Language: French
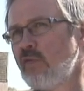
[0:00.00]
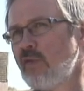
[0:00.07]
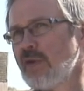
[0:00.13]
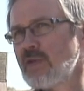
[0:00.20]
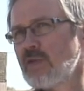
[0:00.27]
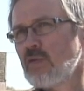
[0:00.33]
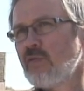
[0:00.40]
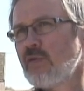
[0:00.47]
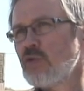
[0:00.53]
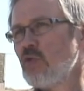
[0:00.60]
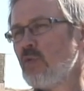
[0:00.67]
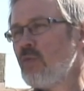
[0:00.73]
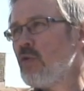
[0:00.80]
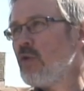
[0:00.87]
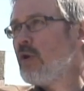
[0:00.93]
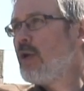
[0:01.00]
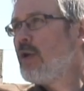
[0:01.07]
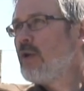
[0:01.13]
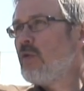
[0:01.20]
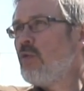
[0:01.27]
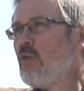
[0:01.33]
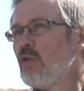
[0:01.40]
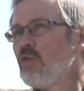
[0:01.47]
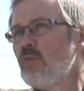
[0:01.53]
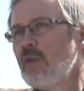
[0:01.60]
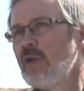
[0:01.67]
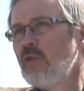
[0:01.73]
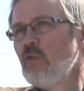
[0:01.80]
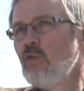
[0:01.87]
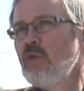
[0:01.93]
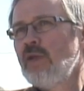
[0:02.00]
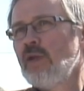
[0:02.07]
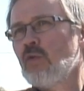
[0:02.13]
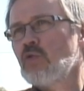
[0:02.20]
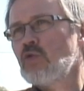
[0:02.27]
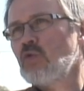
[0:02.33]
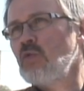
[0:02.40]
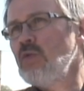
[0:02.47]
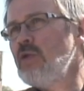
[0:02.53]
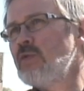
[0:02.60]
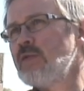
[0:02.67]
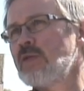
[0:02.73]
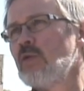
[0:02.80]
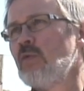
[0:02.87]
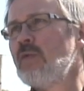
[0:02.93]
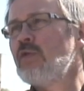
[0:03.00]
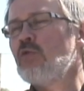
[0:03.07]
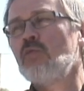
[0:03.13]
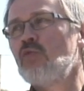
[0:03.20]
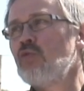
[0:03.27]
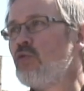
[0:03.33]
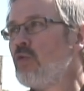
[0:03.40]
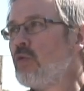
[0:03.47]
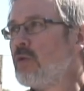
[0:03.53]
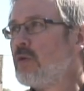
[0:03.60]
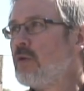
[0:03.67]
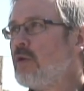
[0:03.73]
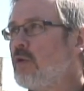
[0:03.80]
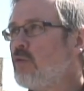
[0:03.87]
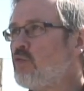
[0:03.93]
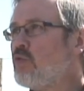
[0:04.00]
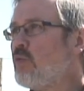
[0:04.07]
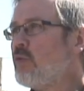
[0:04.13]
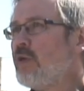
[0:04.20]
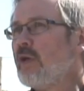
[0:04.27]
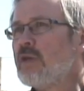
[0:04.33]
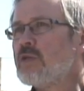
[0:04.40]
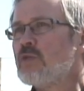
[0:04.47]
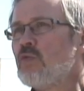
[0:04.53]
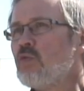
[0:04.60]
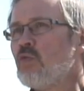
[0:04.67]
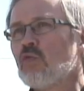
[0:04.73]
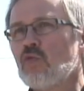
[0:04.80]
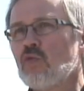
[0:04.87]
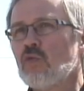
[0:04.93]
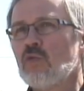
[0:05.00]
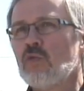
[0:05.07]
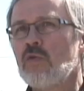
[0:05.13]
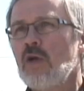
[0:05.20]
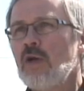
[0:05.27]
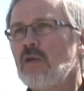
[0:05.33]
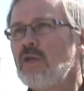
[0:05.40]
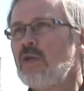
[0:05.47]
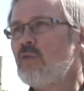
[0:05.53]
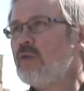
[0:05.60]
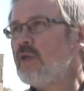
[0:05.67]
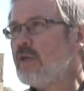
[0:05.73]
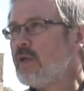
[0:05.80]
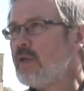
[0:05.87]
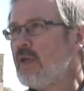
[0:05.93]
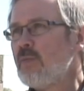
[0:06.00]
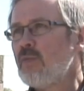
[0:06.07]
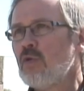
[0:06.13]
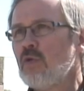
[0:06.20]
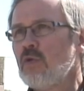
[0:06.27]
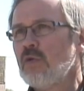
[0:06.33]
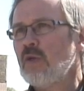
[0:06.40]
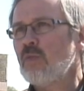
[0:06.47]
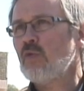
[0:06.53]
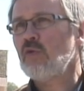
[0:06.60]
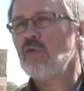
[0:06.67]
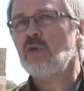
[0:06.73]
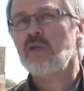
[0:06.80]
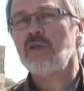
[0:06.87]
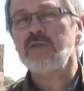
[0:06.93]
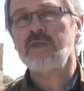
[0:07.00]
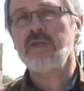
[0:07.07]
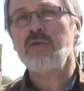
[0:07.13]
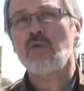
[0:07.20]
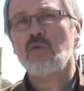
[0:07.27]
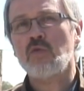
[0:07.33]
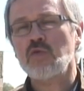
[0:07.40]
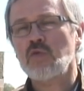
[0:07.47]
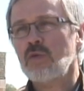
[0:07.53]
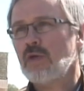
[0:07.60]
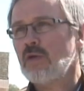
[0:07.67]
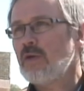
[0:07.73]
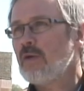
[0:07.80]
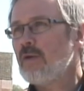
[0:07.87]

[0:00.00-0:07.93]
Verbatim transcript: versant, enfin, sur le bord nord du plateau, il était reconstruit 500 mètres plus haut. Toujours pour des raisons donc, euh, liées aux dégâts de l'époque et pour la nécessité de reconstruire